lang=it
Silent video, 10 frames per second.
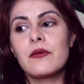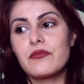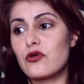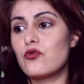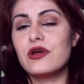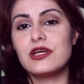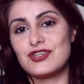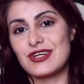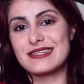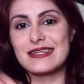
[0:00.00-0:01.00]
per cui
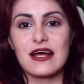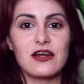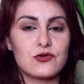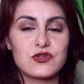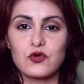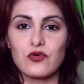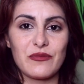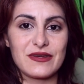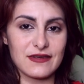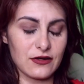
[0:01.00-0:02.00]
ce ne saranno
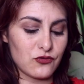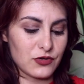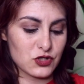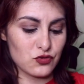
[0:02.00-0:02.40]
sicuramente alcuni